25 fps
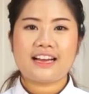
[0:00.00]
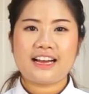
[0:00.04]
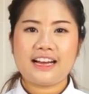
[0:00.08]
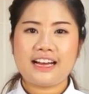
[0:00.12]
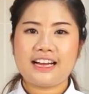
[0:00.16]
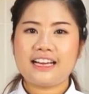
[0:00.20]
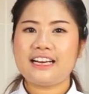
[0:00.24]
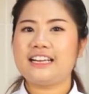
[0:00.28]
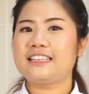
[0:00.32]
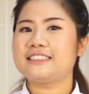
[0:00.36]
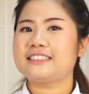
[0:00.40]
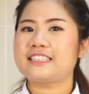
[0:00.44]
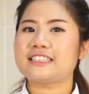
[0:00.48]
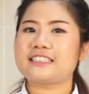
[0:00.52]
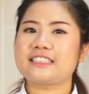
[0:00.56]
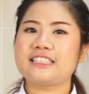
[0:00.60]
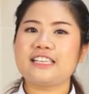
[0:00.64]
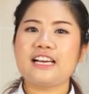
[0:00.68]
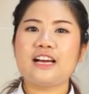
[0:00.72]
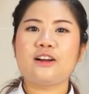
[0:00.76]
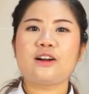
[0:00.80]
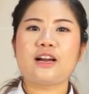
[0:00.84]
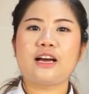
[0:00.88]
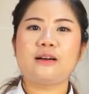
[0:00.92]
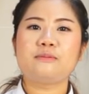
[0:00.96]
ค่ะหลังจากที่
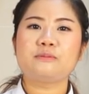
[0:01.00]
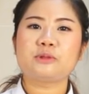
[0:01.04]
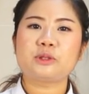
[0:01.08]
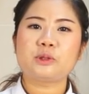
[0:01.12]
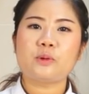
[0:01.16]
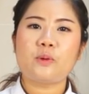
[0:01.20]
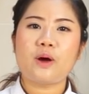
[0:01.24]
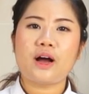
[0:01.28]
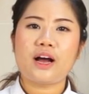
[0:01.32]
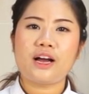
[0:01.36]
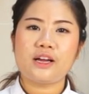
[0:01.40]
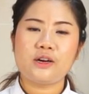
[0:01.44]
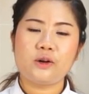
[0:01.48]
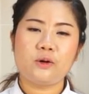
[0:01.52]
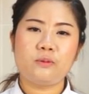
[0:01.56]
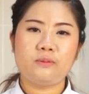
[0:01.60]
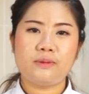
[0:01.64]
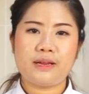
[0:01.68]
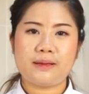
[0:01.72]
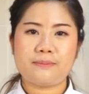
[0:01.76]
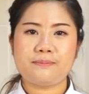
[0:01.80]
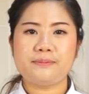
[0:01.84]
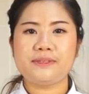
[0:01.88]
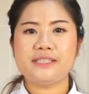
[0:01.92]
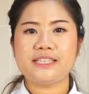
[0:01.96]
เราทำตัวขนม
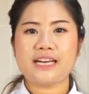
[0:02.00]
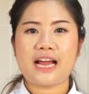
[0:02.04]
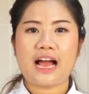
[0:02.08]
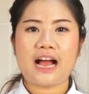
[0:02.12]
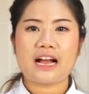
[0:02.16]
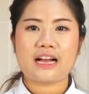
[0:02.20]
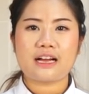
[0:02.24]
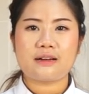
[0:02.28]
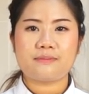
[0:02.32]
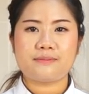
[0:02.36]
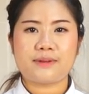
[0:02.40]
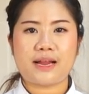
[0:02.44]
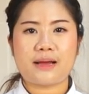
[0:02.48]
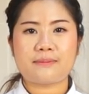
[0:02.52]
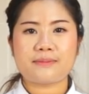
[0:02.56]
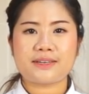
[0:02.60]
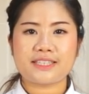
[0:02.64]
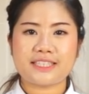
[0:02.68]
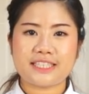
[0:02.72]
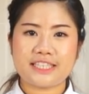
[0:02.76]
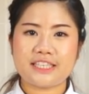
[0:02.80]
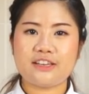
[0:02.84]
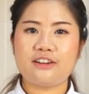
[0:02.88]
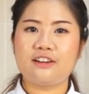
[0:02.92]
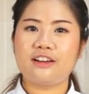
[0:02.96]
เล็บมือนางกับน้ำ
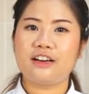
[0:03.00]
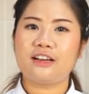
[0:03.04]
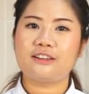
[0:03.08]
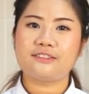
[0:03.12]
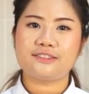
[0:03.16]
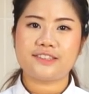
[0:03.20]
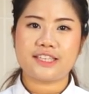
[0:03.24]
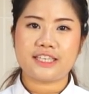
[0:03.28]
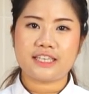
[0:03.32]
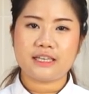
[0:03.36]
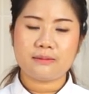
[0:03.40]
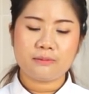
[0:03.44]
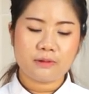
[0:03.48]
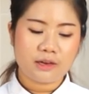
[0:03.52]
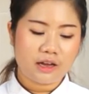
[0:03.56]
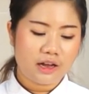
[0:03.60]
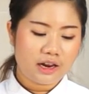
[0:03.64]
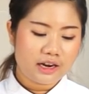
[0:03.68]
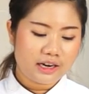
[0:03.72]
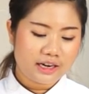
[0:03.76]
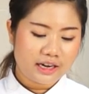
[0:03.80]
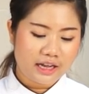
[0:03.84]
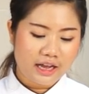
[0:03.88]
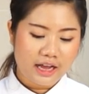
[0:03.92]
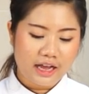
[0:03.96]
กะทิของเราเสร็จเรียบร้อย
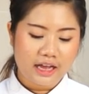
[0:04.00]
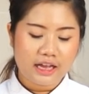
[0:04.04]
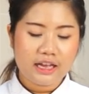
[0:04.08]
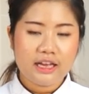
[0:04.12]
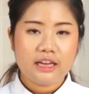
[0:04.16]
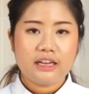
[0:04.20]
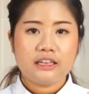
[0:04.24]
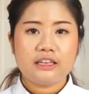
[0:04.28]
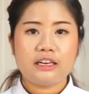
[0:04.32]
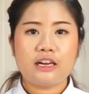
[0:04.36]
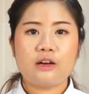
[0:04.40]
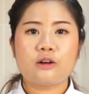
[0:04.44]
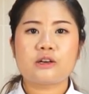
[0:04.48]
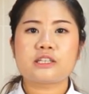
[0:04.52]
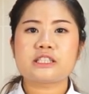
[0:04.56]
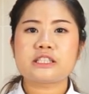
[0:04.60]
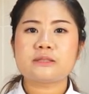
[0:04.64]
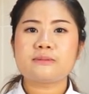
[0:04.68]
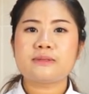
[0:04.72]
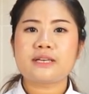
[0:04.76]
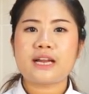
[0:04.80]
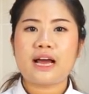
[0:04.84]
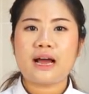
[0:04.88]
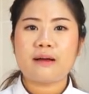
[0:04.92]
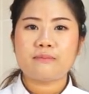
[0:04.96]
แล้วนะคะเราก็จะ
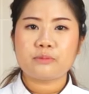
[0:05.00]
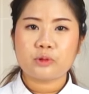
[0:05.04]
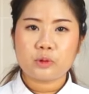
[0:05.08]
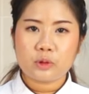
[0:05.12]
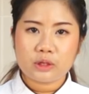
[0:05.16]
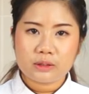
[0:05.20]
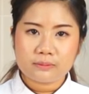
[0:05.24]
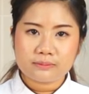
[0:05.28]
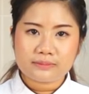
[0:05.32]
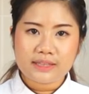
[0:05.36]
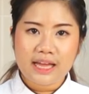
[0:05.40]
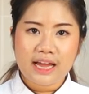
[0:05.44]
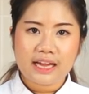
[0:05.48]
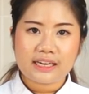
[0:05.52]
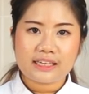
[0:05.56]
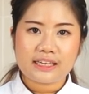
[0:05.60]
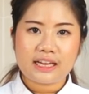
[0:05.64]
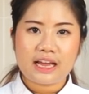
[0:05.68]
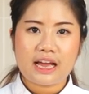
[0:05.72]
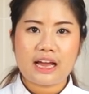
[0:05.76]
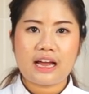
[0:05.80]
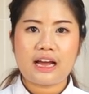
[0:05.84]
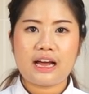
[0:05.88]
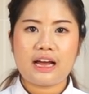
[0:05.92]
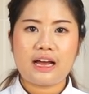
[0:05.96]
มาทำตัวน้ำตาล
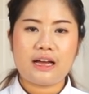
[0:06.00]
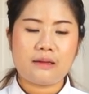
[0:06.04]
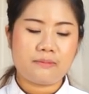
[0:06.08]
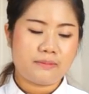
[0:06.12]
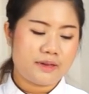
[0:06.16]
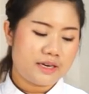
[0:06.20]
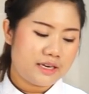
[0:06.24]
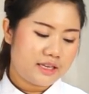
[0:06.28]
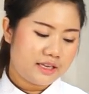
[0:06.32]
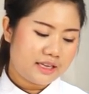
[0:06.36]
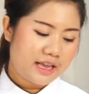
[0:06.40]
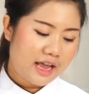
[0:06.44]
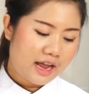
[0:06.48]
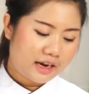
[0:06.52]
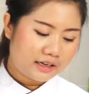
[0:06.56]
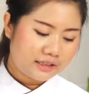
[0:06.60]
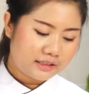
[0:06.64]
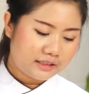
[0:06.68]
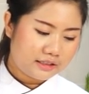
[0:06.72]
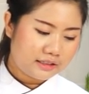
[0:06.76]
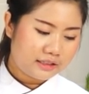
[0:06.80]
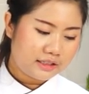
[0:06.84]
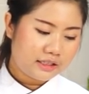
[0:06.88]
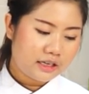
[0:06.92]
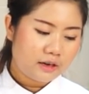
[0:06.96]
งาค่ะเป็นอีกอย่างห
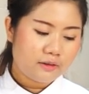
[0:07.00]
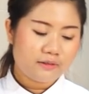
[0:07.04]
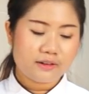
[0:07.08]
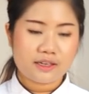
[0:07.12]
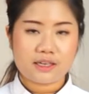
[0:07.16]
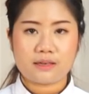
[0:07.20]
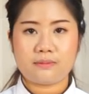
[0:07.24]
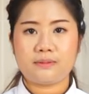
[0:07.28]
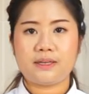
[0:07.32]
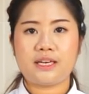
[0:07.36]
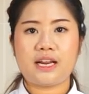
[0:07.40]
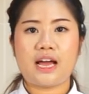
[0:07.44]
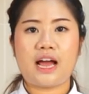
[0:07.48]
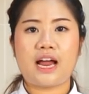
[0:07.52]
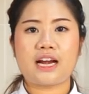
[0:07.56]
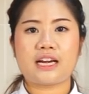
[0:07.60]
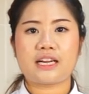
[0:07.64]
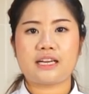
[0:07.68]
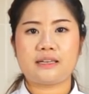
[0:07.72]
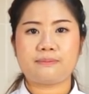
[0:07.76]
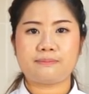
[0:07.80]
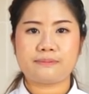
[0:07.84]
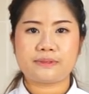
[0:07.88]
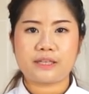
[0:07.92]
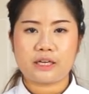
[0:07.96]
นึ่งที่เอาไว้รับประทาน
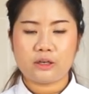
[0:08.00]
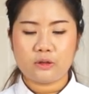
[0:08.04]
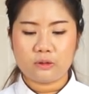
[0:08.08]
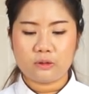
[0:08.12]
กับข